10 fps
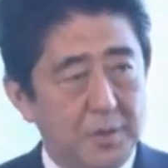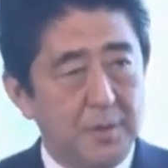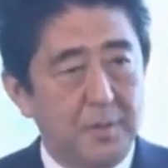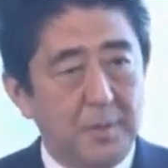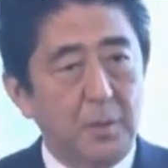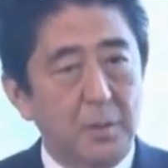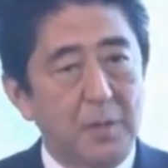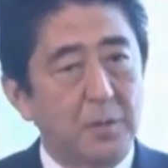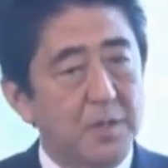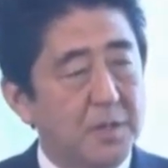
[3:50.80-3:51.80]
技術、
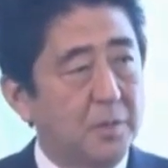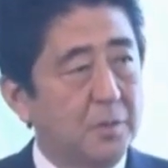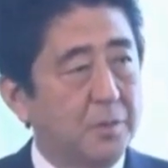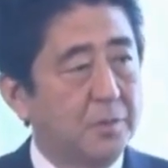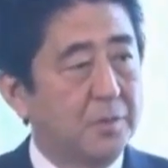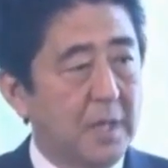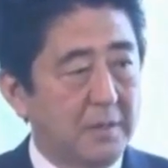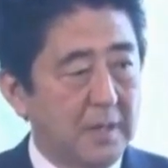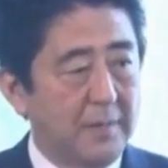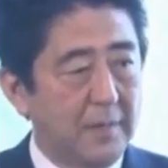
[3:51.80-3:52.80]
まあ、これはあの
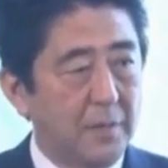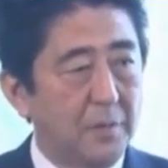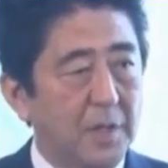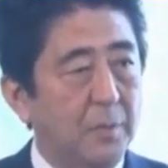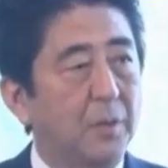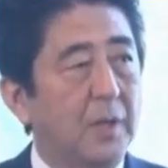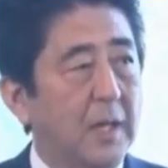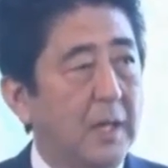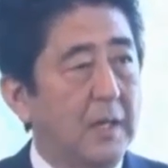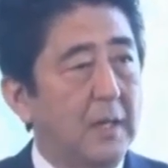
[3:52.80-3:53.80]
CO2 削減において
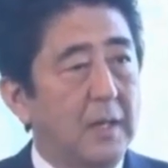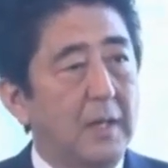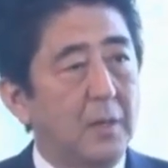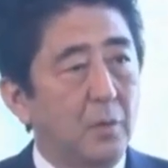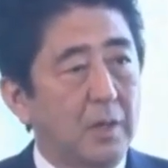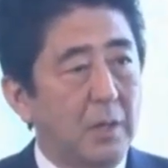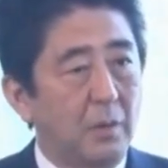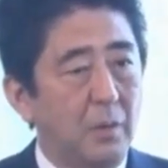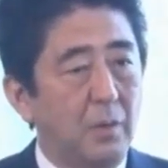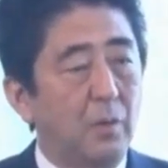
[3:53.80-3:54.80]
も大きな
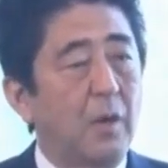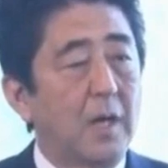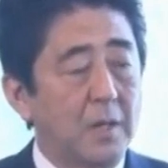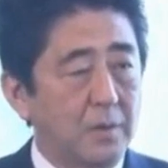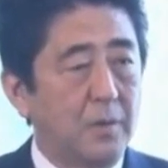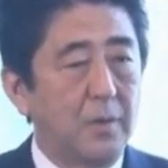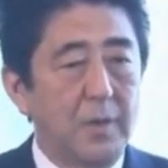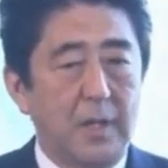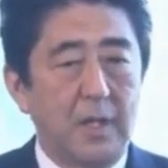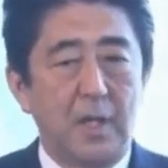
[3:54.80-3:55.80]
効果を上げる
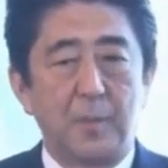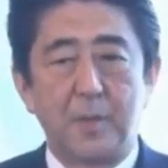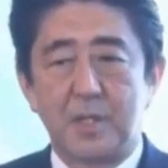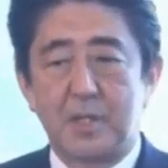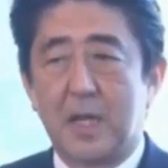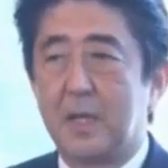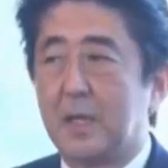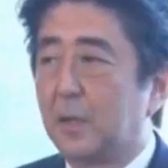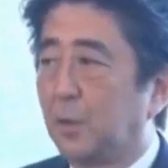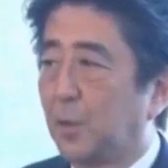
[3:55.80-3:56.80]
と思いま
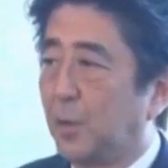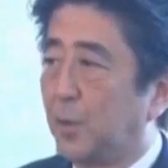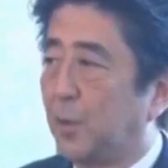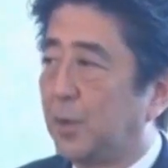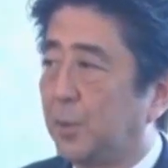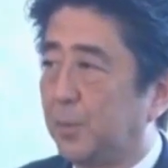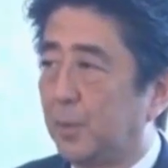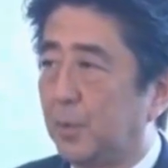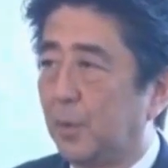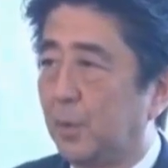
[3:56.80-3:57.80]
すが、この日
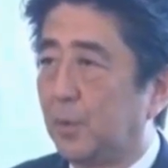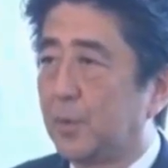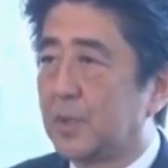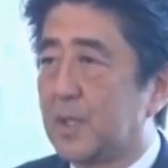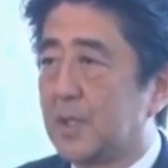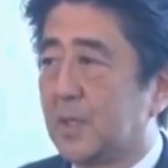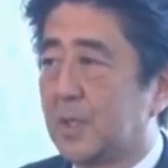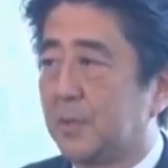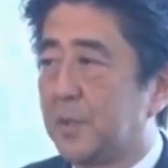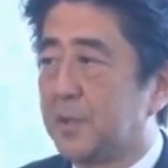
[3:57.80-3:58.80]
本のこの
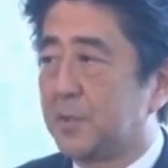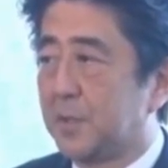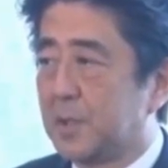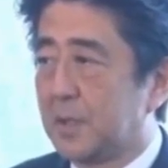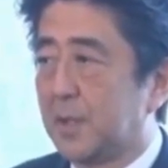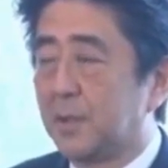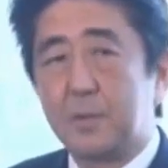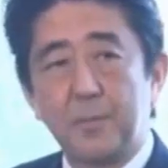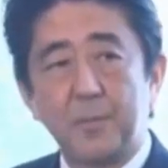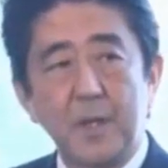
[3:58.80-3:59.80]
最先端の技術をで
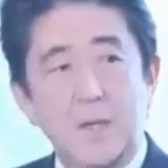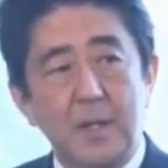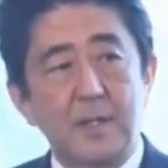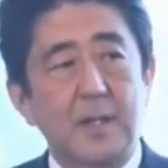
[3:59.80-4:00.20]
すねどんどん